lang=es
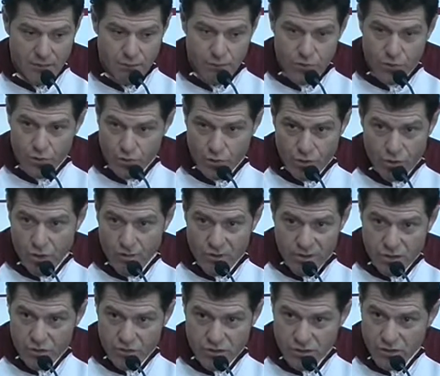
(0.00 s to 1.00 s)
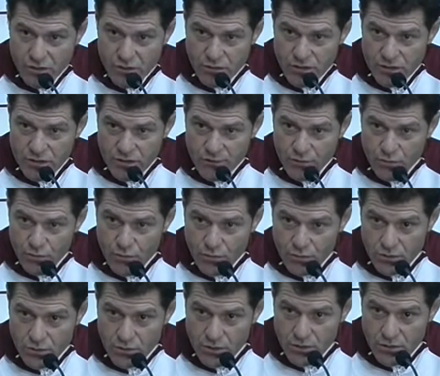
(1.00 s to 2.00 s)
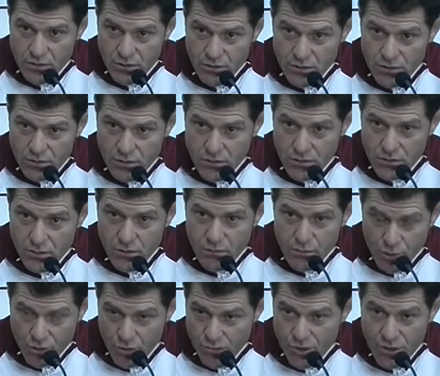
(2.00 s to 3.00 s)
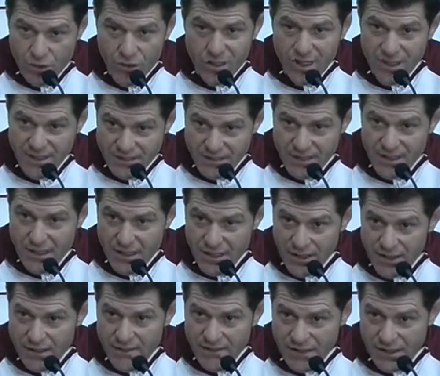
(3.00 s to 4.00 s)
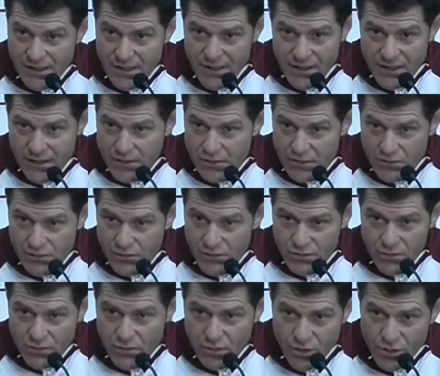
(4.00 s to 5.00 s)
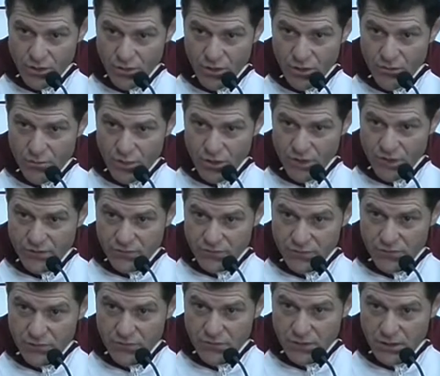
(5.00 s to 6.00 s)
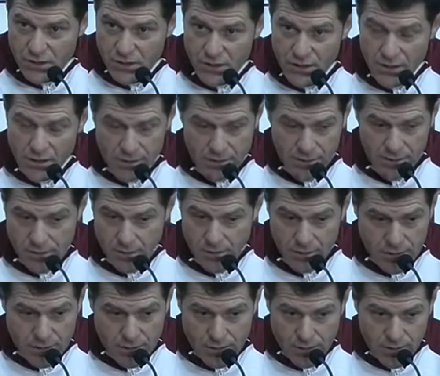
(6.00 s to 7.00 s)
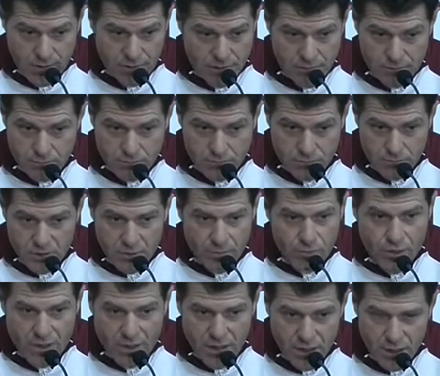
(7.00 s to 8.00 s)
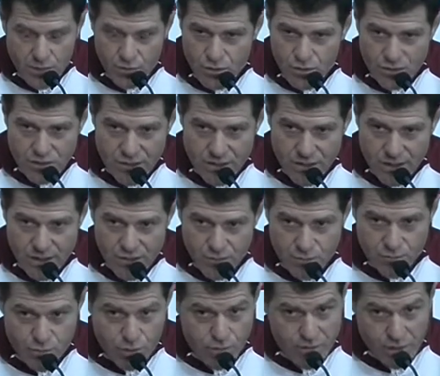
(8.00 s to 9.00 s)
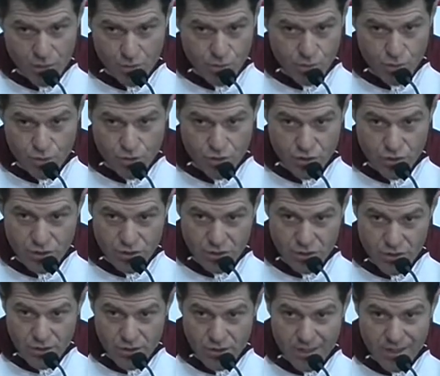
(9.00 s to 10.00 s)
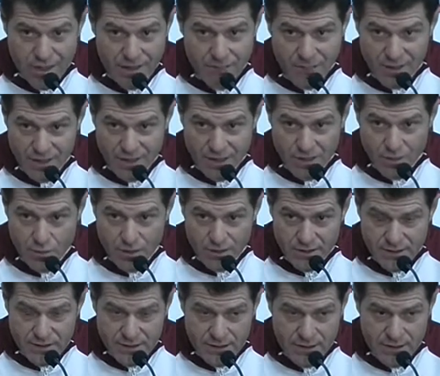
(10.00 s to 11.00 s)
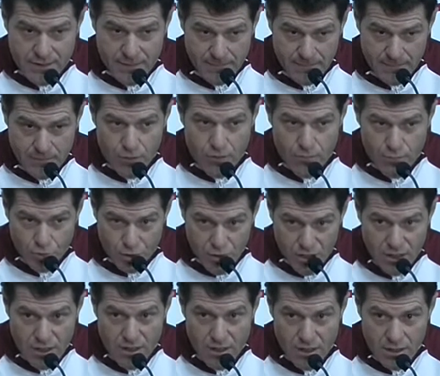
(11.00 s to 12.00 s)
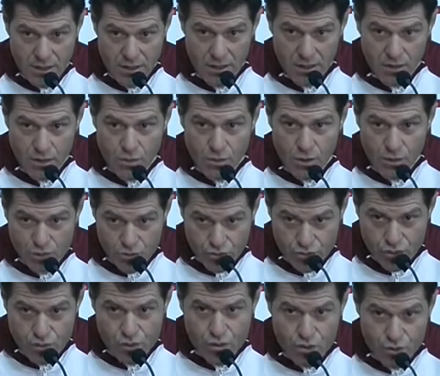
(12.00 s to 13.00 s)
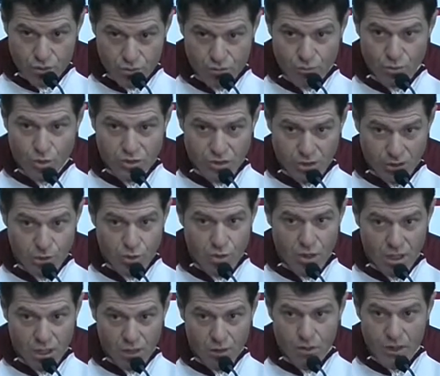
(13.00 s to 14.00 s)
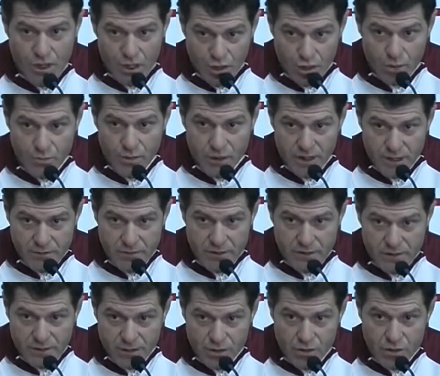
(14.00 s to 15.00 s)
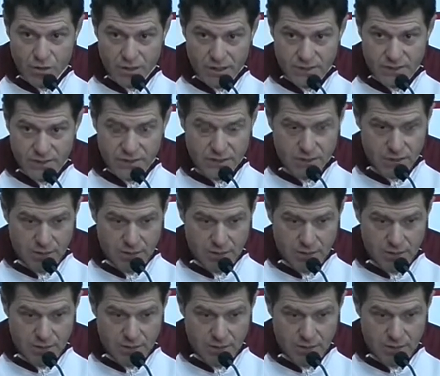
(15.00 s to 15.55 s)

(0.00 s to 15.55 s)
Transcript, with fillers: por no haber conseguido 30 puntos, eh. o por lo menos en la charla que sale no, no, no, es, por eso. Eh. después cada uno sacará sus propias conclusiones. La campaña nuestra, como dije, cuando nosotros estuvimos abocados a la Copa Libertadores,